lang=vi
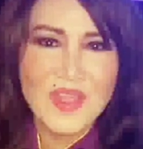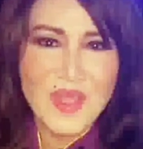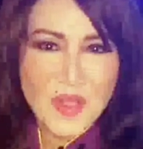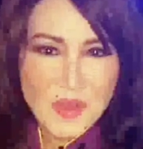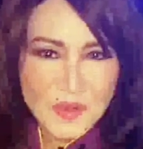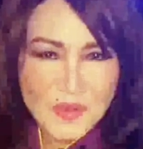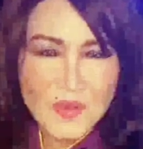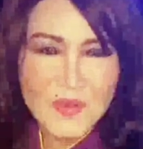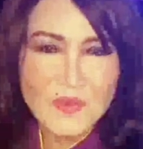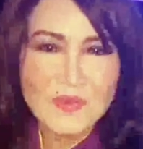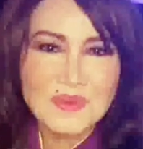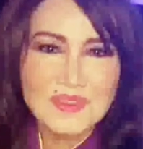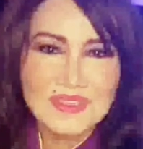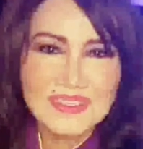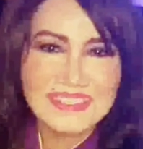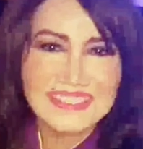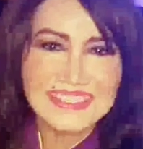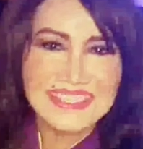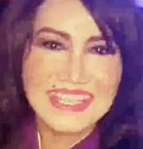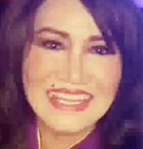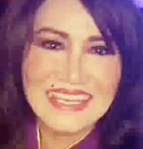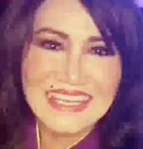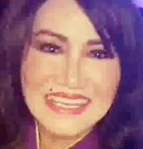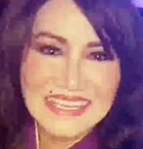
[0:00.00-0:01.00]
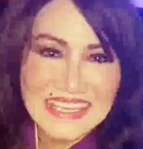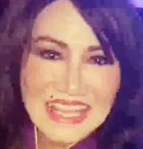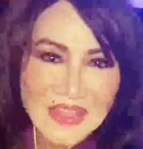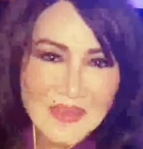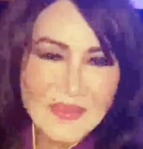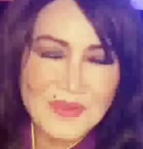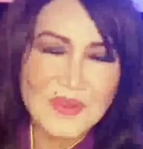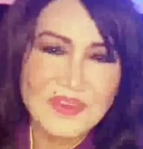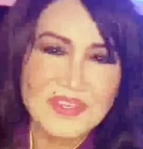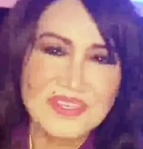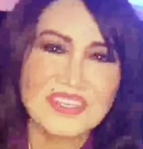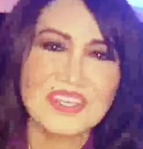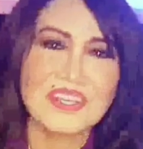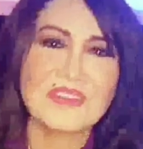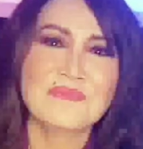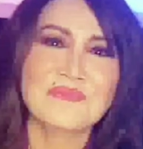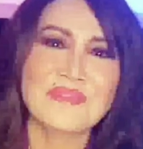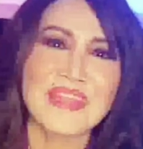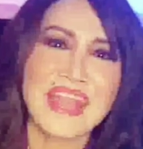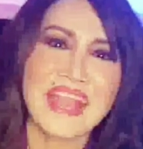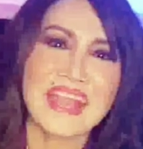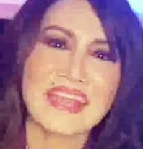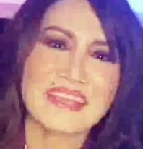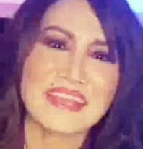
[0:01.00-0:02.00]
cũng sẽ đi theo con đường âm
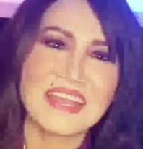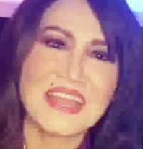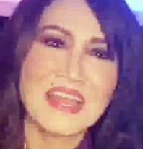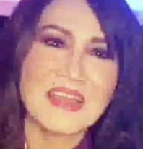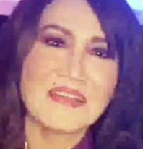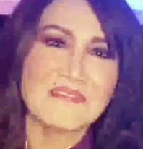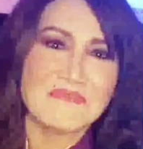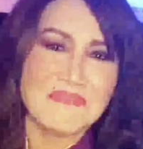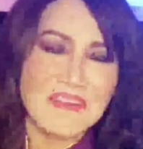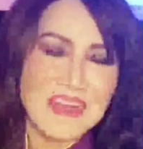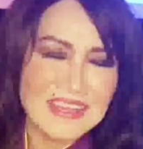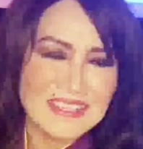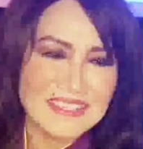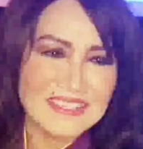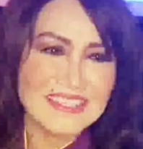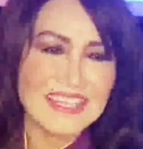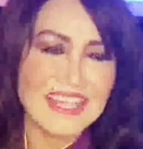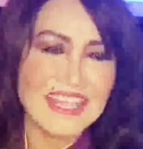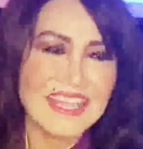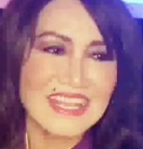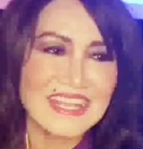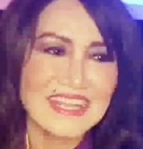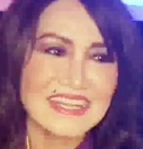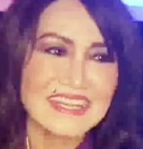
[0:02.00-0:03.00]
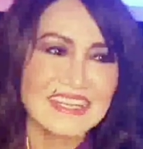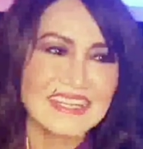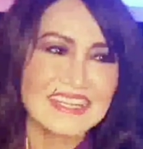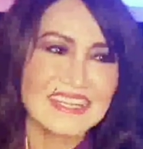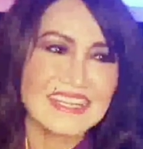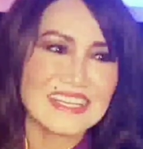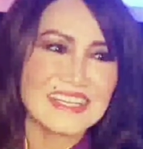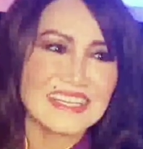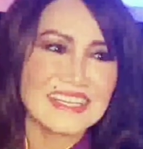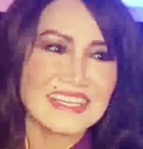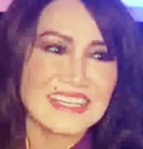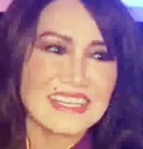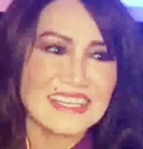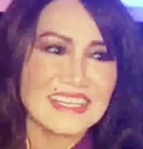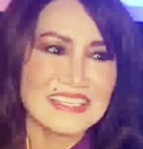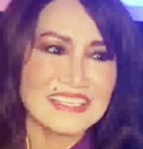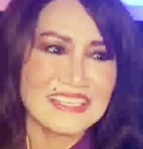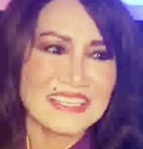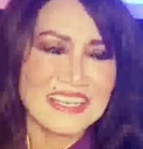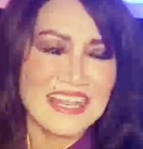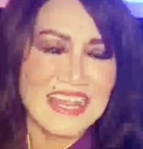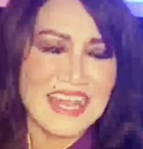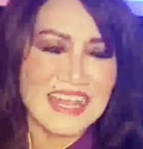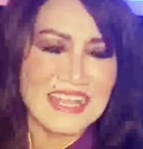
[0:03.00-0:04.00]
nhạc và sẽ
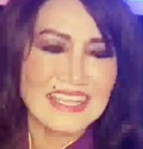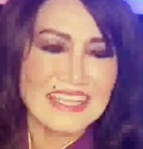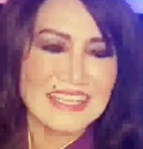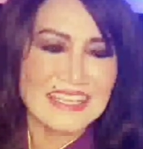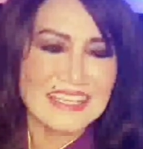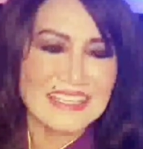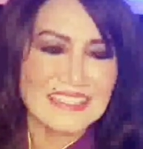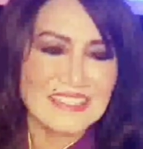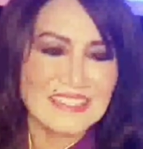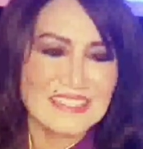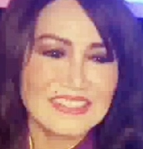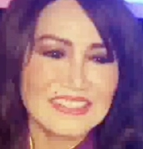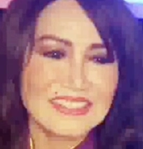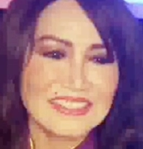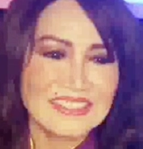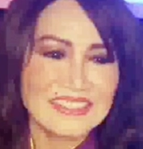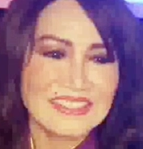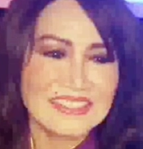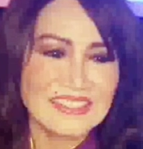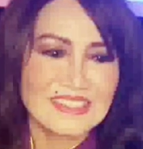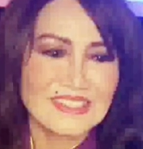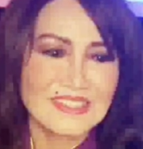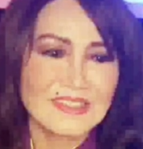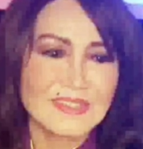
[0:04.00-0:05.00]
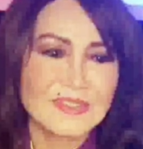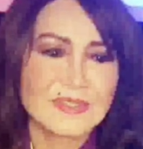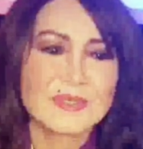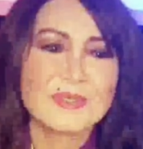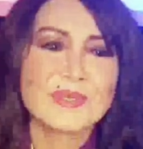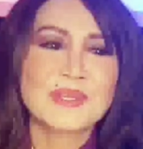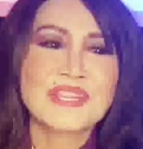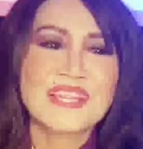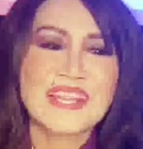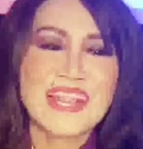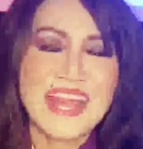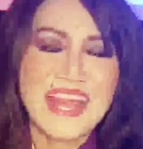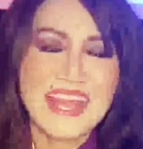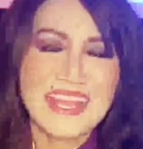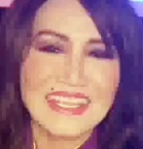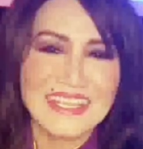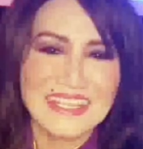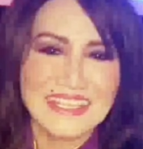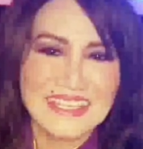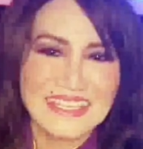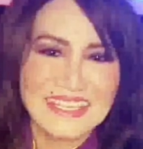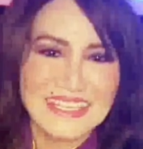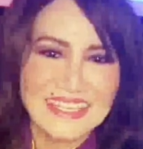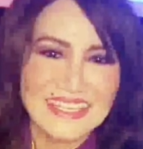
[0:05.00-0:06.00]
lại truyền lại
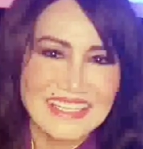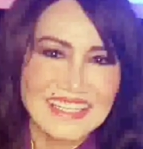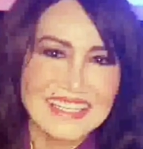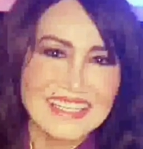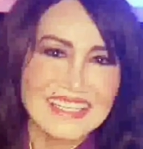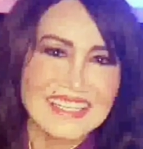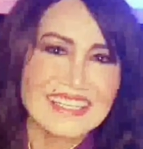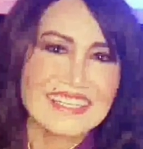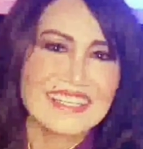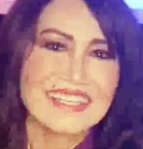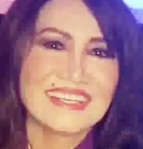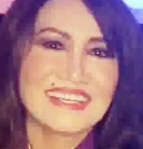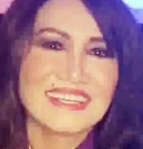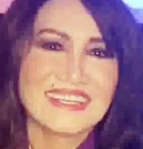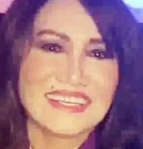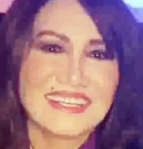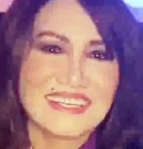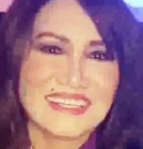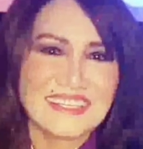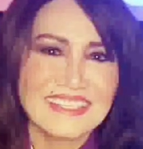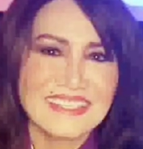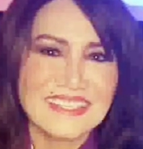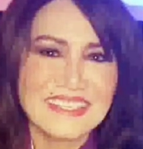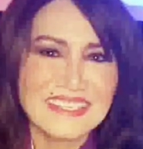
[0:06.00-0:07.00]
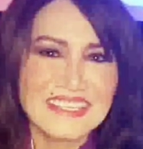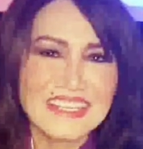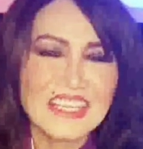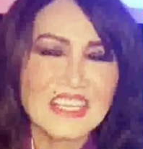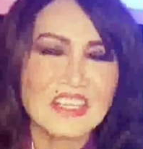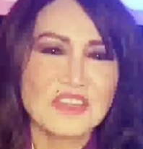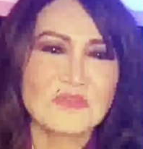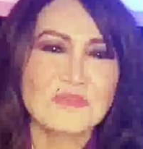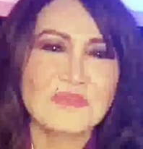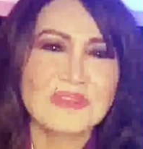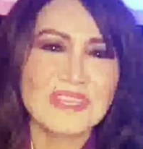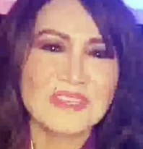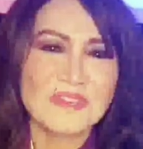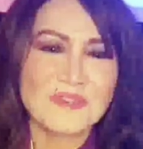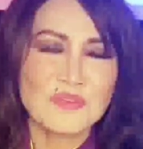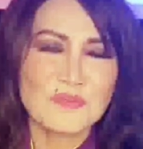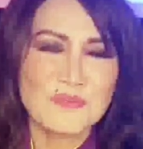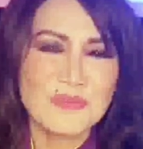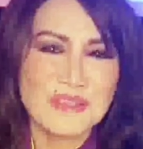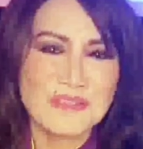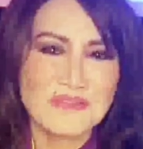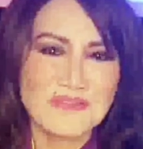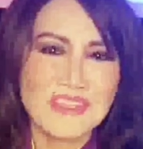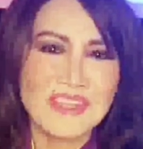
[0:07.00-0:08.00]
những cái hiểu biết của
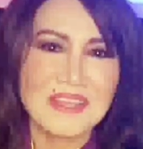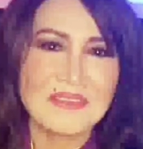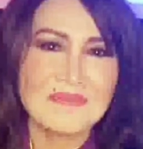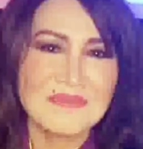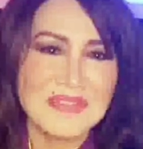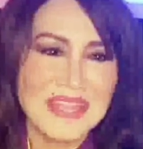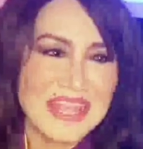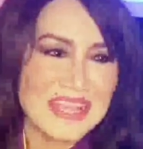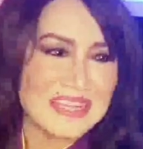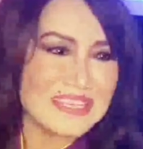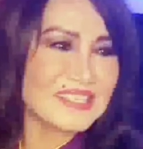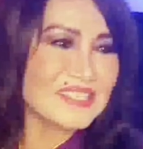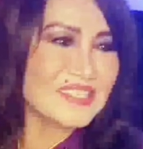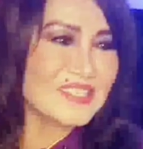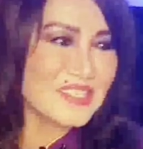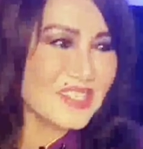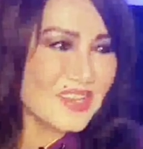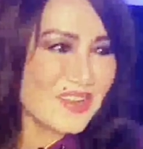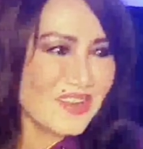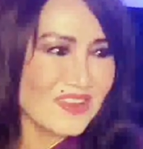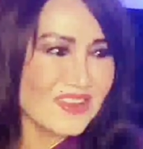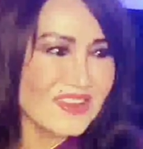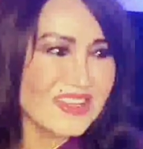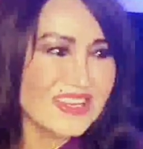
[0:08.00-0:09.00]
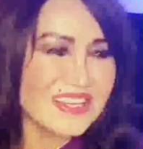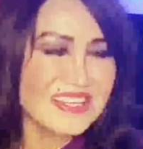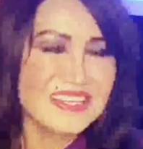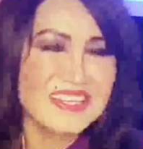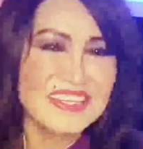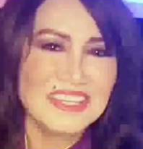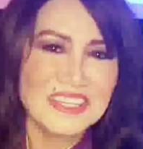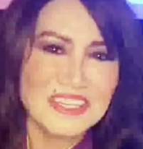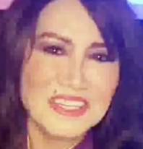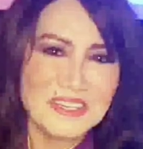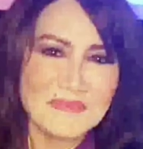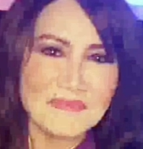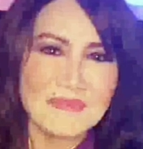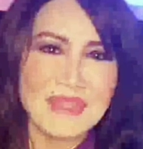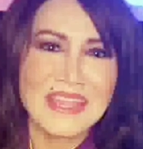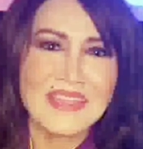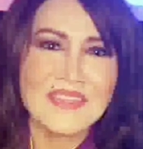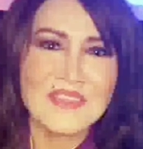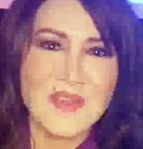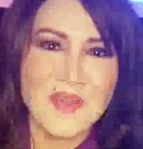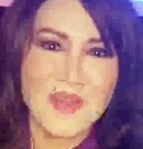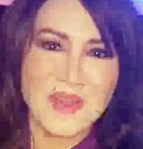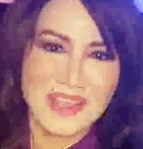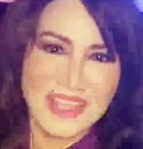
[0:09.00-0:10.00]
mình về âm nhạc cho những bé
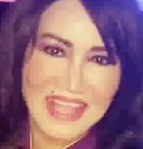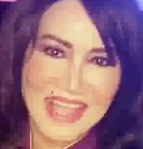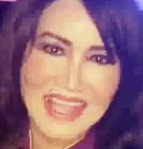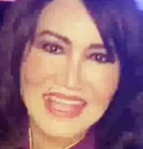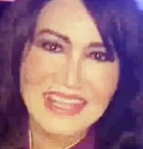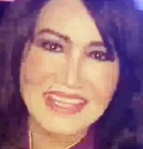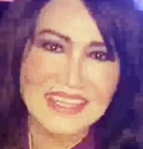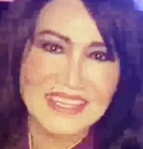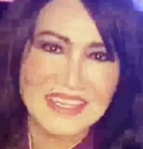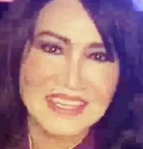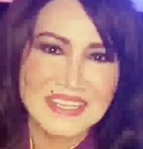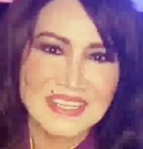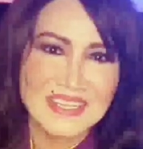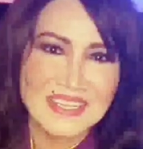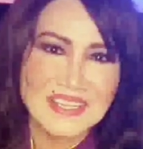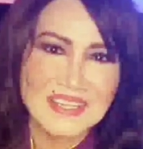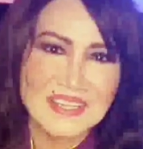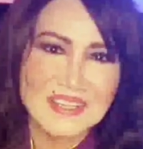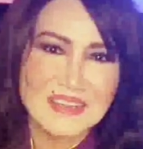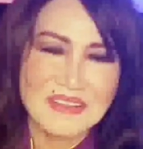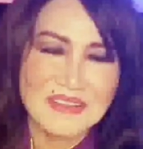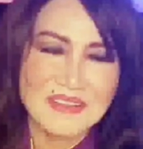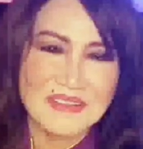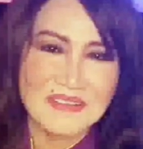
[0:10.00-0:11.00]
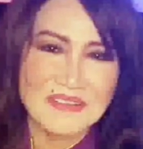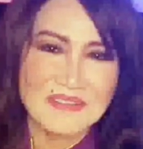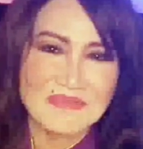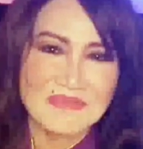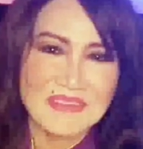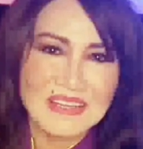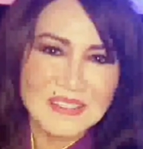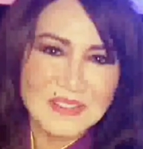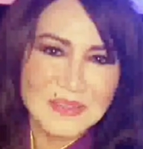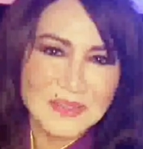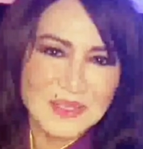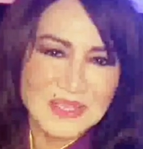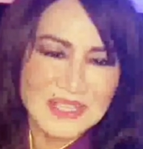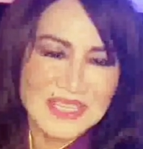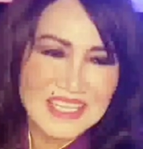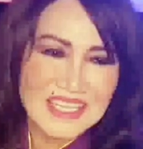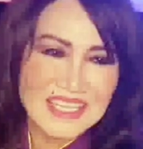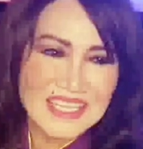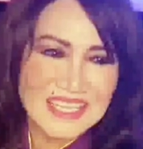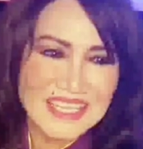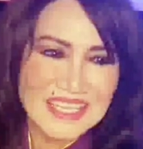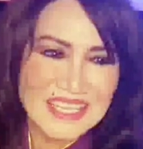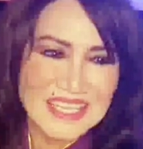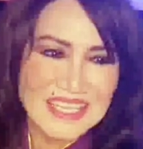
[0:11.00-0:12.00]
nhỏ khác và rồi
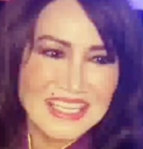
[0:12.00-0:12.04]
thì